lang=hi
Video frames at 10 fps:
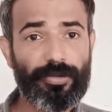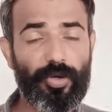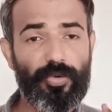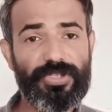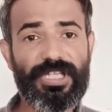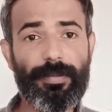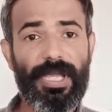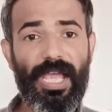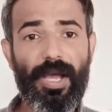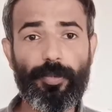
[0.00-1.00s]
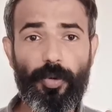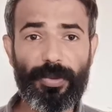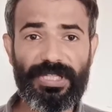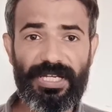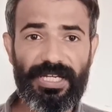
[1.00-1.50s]
तो उस समय आपको
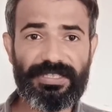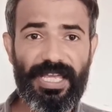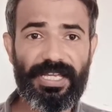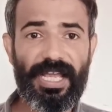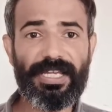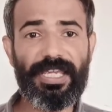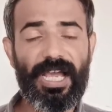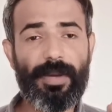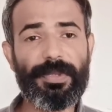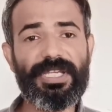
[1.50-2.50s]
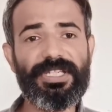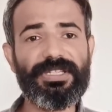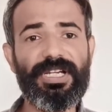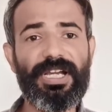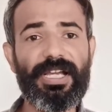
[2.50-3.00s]
पता लग जाएगा कि आपके
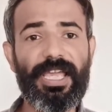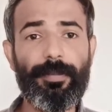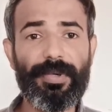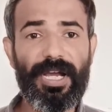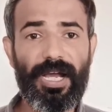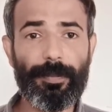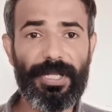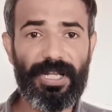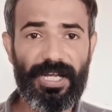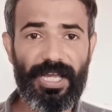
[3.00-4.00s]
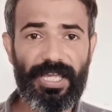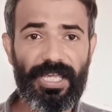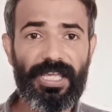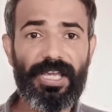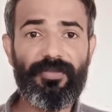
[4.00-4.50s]
क्षेत्र का कैंप कहाँ पे लगा
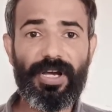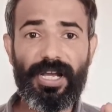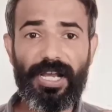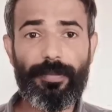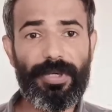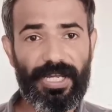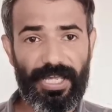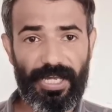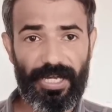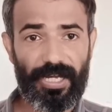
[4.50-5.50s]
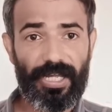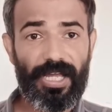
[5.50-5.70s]
है वह कब लगेगा